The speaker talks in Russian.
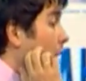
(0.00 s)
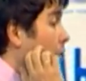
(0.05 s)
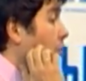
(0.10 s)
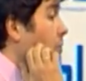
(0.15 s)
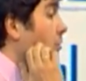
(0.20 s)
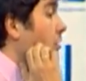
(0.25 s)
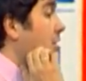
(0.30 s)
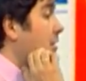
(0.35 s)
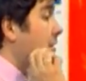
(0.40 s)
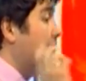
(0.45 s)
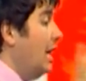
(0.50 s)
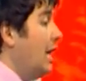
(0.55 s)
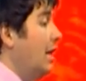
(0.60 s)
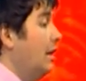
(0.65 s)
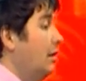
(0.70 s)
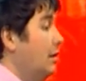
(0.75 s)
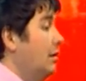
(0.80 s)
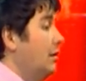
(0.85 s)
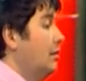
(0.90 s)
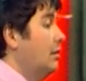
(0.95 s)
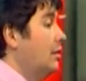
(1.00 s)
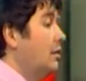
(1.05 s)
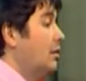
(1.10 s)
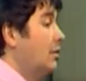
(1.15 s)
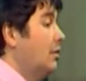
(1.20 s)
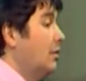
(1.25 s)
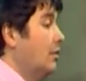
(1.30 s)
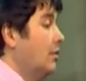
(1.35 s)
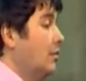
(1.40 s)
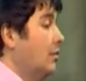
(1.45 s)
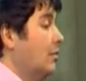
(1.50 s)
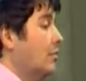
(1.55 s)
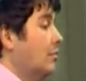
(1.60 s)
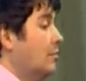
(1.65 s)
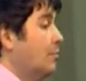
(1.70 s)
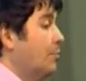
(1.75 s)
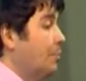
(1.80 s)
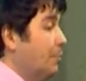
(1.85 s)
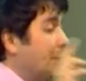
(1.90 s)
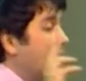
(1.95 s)
Он знал
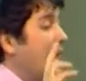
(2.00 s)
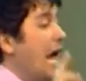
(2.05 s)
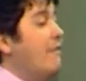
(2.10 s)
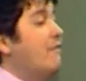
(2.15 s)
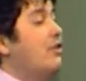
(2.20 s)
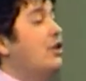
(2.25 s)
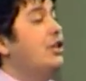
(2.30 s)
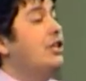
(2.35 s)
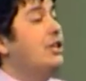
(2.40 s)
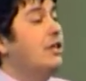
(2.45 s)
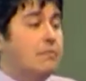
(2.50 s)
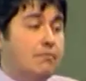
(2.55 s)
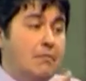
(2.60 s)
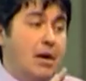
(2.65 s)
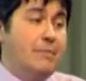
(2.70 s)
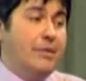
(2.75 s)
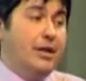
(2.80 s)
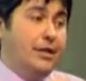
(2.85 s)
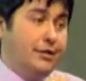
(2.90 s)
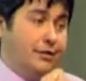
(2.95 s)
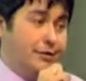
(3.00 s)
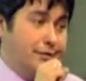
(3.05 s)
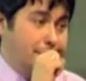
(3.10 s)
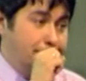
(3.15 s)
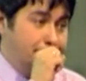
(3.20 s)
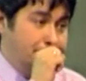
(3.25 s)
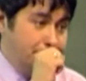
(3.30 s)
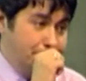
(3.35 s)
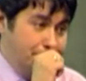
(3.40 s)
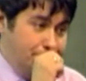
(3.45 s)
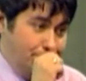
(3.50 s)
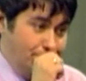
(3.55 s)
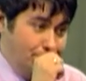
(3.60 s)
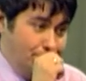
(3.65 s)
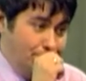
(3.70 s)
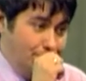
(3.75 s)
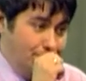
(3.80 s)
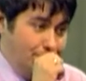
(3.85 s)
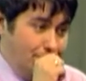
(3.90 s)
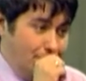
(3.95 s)
правильный момент.
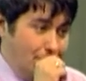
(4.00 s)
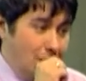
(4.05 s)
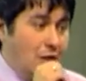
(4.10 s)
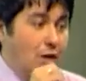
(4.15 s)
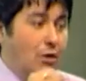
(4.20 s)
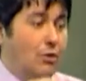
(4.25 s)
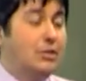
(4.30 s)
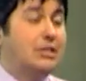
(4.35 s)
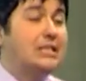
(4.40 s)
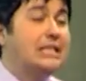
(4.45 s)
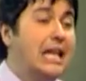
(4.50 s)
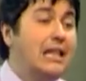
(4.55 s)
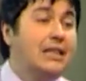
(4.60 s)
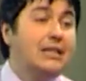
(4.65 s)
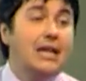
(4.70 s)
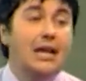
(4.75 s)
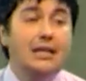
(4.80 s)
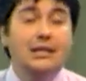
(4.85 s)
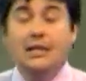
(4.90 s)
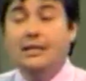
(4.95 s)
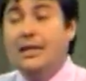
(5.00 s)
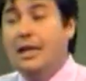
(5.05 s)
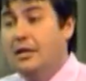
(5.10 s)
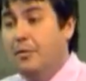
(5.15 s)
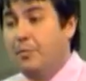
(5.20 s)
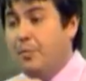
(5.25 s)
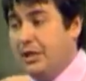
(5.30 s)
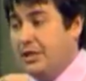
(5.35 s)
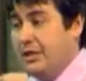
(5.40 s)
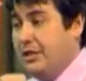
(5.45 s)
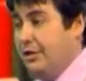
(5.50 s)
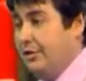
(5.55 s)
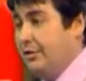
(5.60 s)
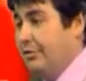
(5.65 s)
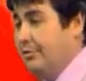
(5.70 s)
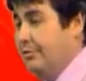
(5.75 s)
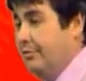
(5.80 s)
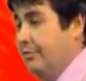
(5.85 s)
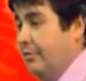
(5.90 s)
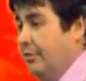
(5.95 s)
Он знал, когда надо просить.
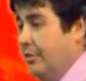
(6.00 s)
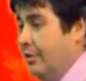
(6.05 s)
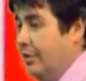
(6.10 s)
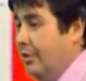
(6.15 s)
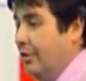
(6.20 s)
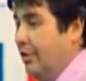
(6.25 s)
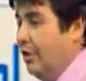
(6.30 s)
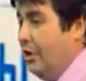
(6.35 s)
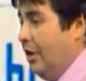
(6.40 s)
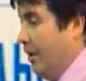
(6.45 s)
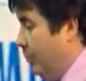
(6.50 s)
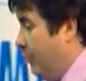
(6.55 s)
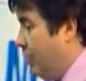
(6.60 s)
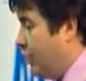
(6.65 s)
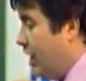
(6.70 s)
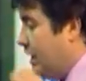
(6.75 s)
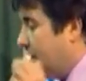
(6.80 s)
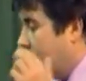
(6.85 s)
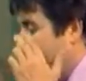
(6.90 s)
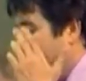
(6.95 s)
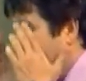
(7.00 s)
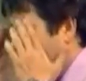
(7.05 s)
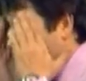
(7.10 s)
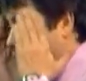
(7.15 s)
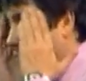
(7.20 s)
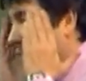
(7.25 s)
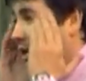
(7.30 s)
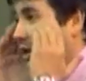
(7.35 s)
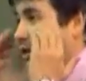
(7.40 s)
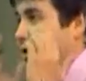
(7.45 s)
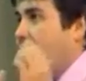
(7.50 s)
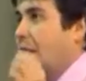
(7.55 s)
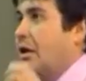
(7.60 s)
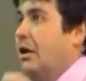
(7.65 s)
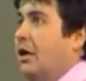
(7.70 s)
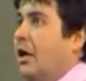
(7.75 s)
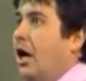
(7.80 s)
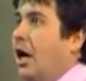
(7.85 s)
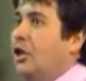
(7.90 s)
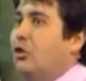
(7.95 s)
Мы часто в Артемии так
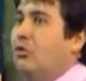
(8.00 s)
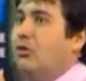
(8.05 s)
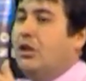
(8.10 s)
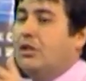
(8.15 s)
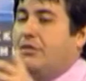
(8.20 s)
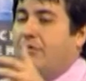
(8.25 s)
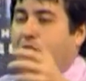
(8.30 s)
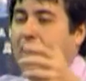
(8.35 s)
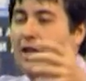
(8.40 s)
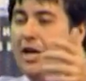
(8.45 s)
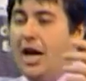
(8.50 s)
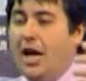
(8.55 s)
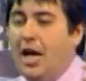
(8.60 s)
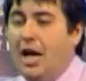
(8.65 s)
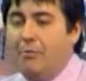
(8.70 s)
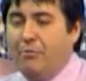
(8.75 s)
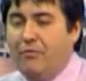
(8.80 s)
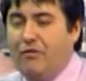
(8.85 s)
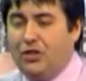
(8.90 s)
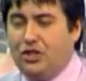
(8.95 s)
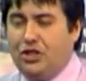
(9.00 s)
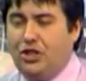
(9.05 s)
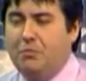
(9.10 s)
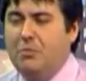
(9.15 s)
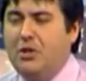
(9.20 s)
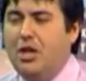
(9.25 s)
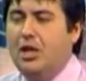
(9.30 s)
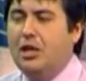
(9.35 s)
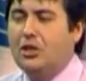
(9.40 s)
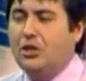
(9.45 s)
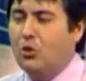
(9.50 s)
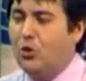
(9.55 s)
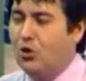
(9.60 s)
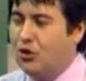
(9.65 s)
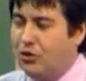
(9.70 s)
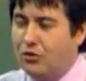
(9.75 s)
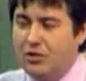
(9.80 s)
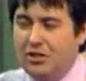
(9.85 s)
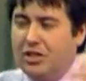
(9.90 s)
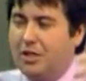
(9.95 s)
одухотворяем, в Артемии такой
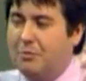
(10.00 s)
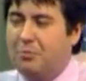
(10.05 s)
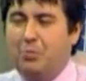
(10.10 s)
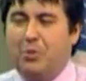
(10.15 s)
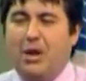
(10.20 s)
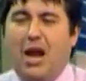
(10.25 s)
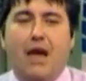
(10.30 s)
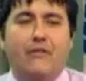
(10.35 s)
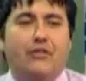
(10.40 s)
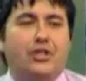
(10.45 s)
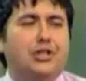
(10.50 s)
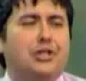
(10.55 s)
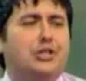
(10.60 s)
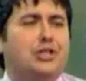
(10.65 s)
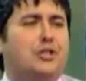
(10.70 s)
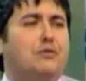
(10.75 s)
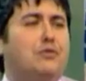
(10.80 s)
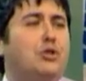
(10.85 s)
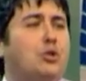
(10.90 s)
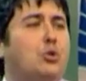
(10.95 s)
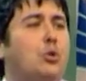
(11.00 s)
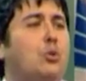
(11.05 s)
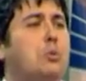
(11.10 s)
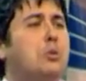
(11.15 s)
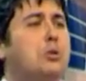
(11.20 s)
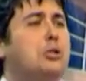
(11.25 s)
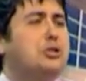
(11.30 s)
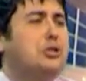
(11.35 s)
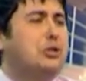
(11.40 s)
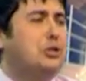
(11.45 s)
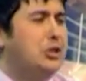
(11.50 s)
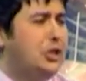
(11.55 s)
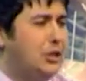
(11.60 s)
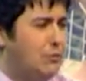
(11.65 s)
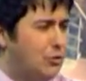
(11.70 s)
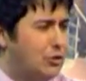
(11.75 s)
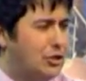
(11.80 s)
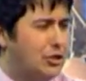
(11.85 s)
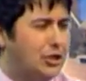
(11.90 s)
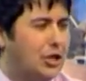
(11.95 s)
чуть ли не праведник святой, сидит
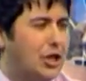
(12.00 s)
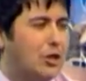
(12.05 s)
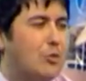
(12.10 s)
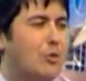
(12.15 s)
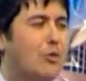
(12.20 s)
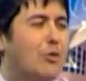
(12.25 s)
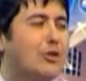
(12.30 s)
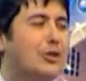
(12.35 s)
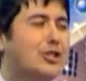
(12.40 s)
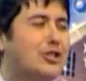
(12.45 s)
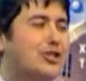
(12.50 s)
возле дороги,